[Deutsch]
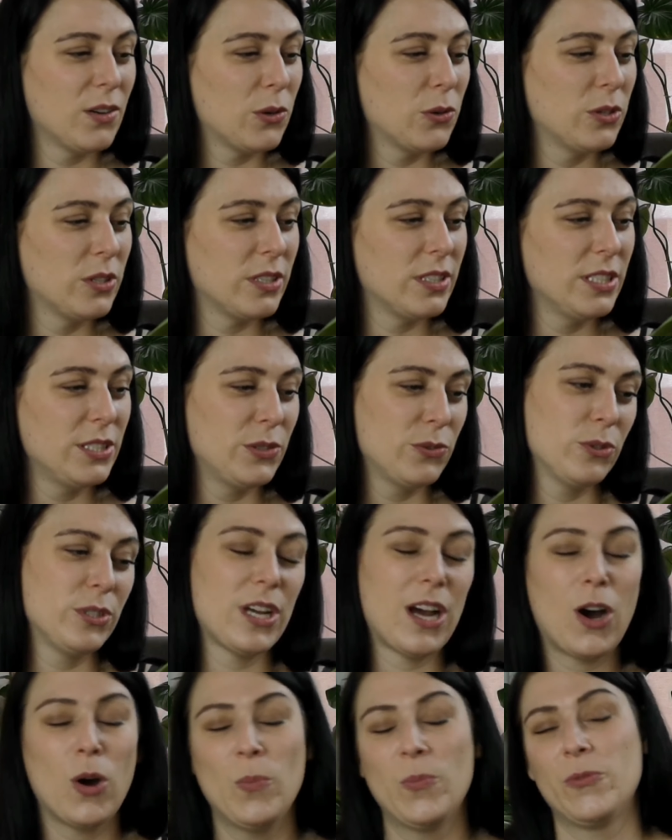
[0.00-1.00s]
und nicht nur
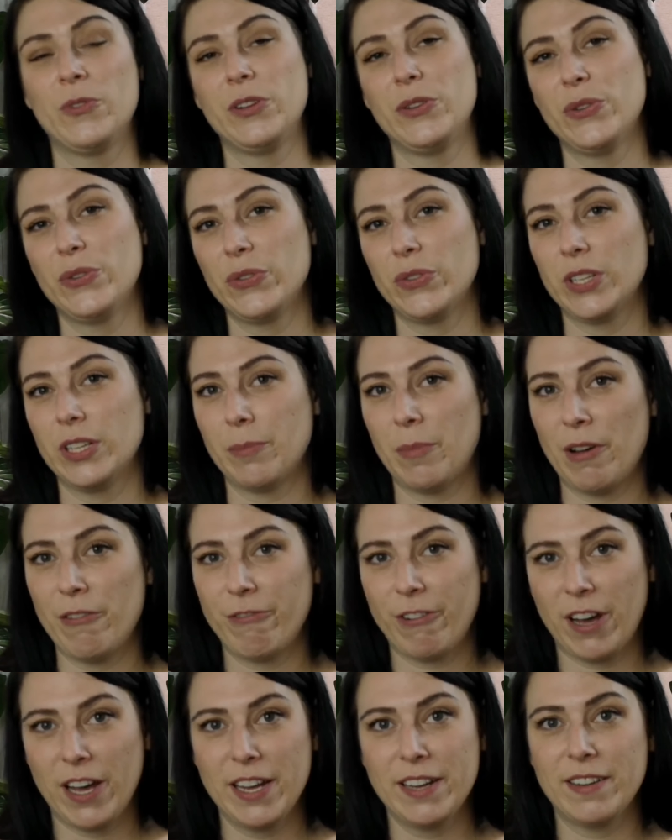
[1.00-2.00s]
die Hauptvideos, die immer
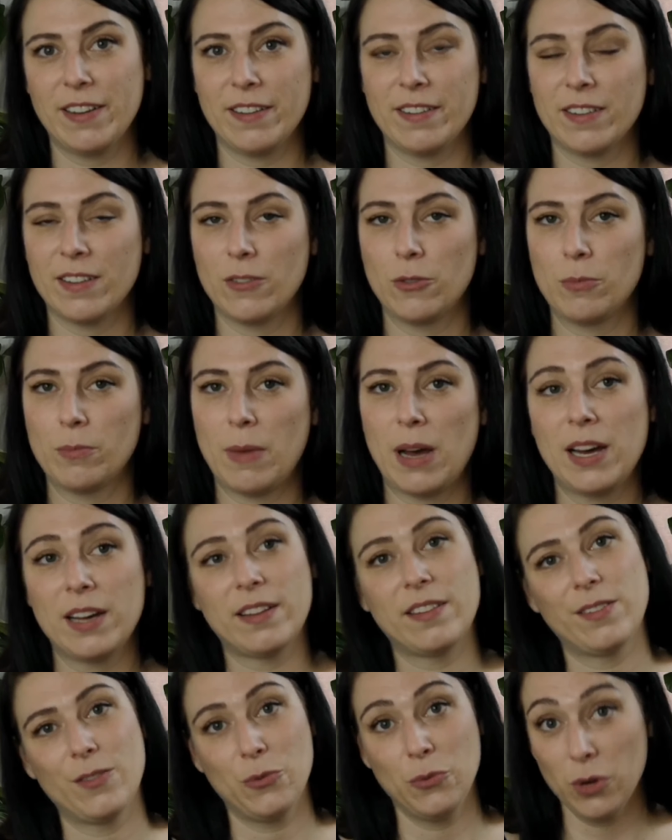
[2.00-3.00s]
freitags um
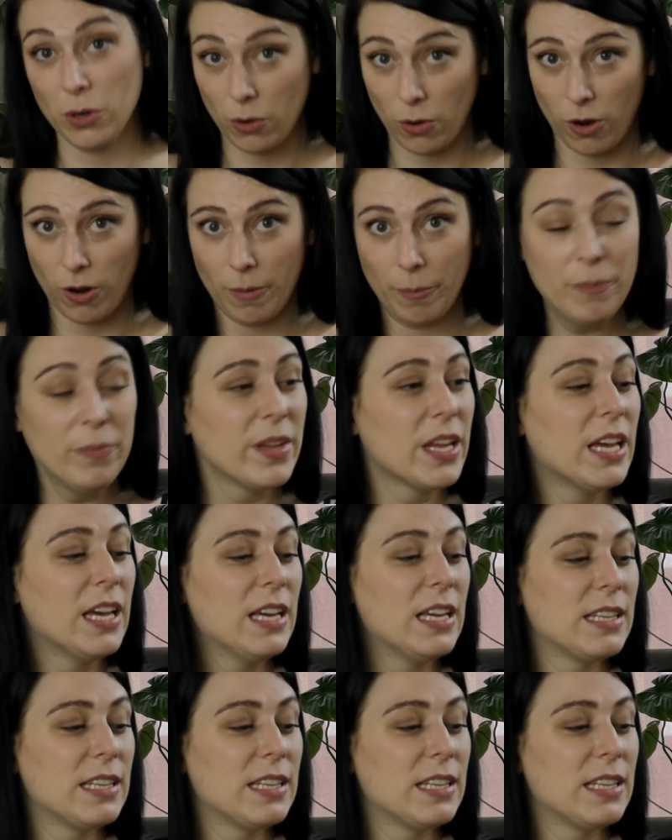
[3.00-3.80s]
18 Uhr kommen